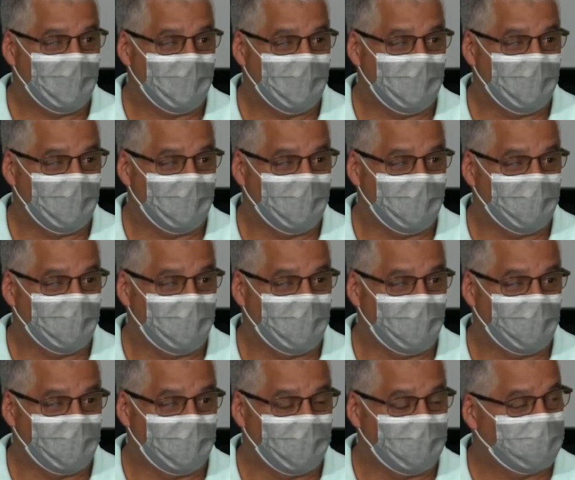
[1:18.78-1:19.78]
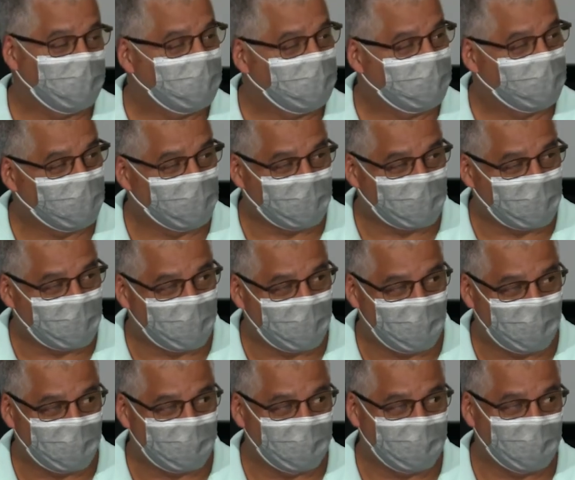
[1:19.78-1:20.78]
eh, podría
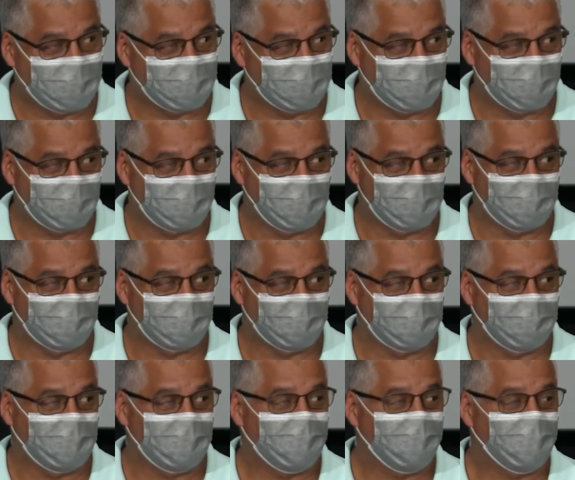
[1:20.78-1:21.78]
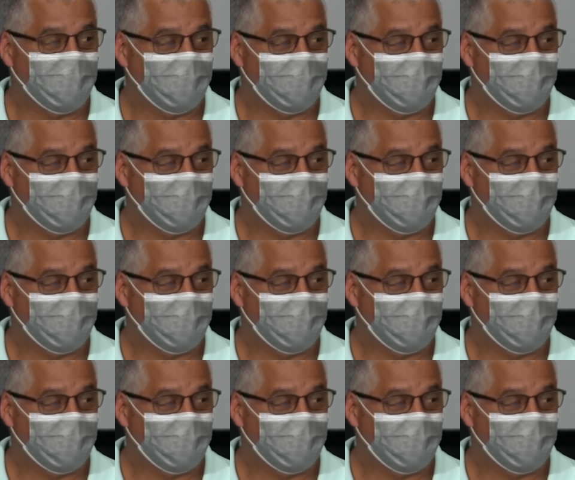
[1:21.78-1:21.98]
sobrevivir sin la seguridad social.